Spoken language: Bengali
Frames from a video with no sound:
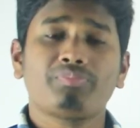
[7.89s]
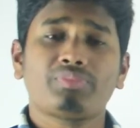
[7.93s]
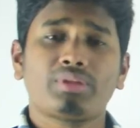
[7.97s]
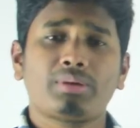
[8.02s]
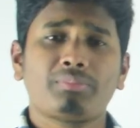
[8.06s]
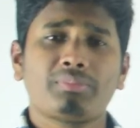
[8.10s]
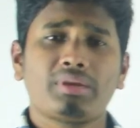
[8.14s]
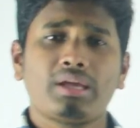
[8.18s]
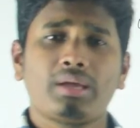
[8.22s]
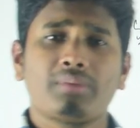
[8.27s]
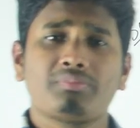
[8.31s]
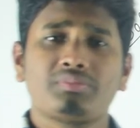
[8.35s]

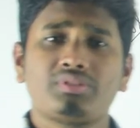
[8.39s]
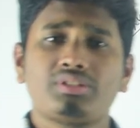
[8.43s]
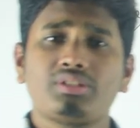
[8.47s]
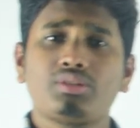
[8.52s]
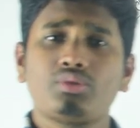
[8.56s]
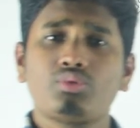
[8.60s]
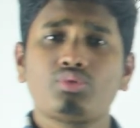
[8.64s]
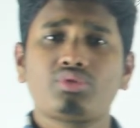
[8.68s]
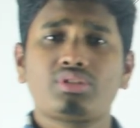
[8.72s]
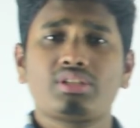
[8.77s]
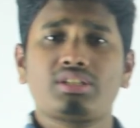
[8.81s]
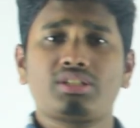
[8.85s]
আমরা
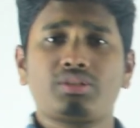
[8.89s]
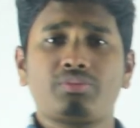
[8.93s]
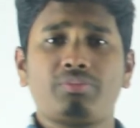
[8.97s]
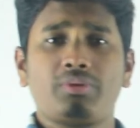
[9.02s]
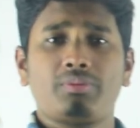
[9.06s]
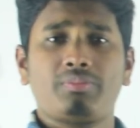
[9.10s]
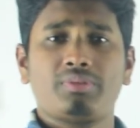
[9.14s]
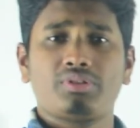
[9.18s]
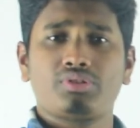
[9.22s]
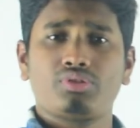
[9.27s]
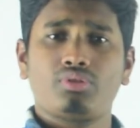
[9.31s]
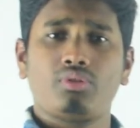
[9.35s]
এমসিকিউ টেস্ট
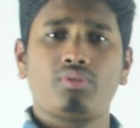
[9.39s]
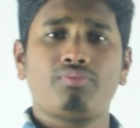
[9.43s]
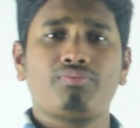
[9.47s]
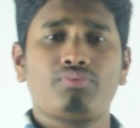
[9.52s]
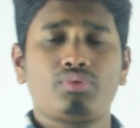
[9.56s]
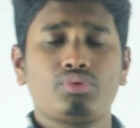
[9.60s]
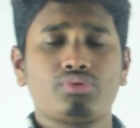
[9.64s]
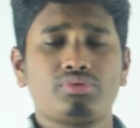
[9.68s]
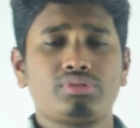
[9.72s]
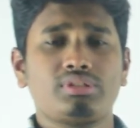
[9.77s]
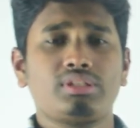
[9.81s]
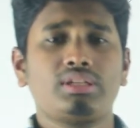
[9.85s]
পেপার সলভ
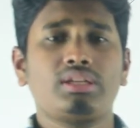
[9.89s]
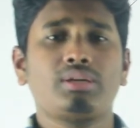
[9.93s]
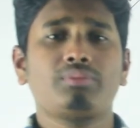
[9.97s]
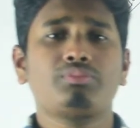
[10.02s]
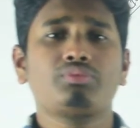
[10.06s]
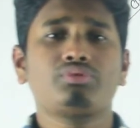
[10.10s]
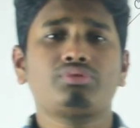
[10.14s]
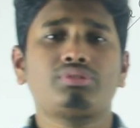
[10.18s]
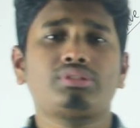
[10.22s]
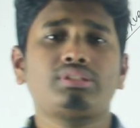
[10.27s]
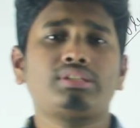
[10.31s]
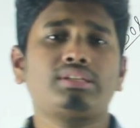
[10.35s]
করছিলাম
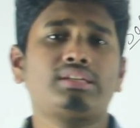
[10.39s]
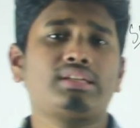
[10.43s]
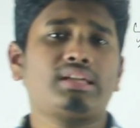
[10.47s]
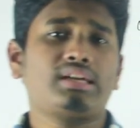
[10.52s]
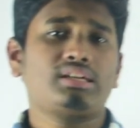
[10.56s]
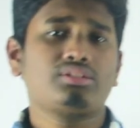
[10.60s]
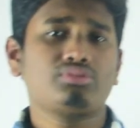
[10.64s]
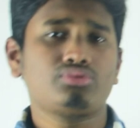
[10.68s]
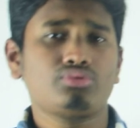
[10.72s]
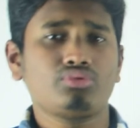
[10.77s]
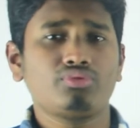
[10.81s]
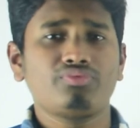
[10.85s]
হচ্ছে গিয়ে
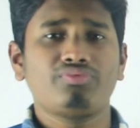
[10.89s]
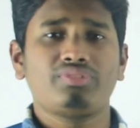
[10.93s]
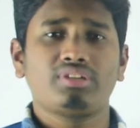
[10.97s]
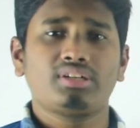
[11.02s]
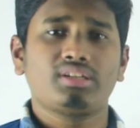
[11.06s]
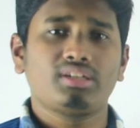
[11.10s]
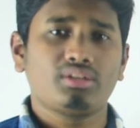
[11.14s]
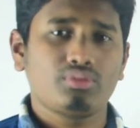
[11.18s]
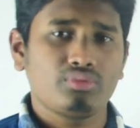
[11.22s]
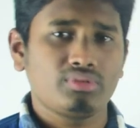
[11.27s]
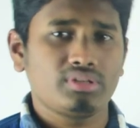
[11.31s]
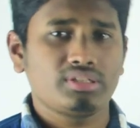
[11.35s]
রাজুক
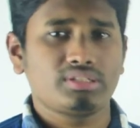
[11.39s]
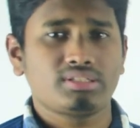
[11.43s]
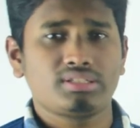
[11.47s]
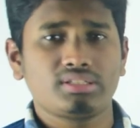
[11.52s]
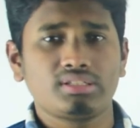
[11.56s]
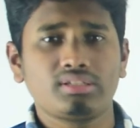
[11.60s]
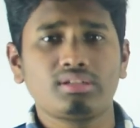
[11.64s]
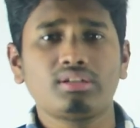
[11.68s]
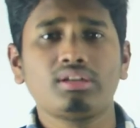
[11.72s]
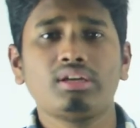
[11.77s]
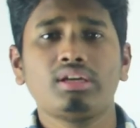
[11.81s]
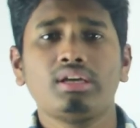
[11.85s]

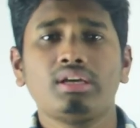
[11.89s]
ভিকারুন্নেসার